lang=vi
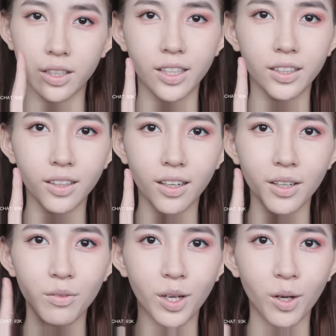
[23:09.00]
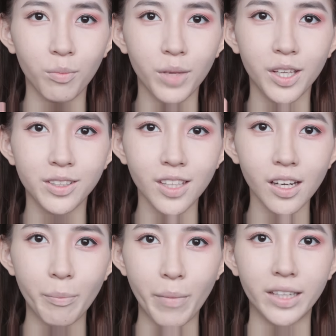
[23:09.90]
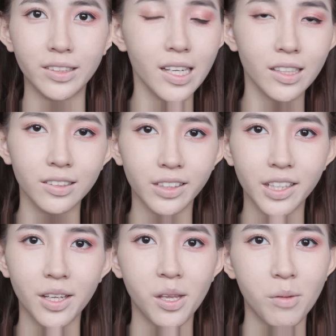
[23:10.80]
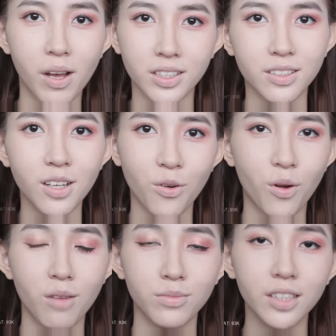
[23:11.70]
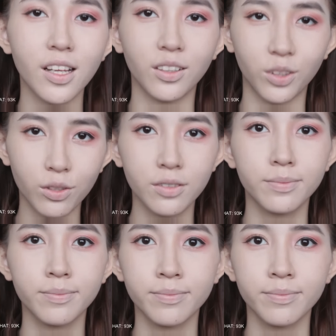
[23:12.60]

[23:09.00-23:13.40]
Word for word: cực kỳ tơi và lông mi rất là mảnh rất là tự nhiên nhưng mà giữ được độ cong rất rất là tốt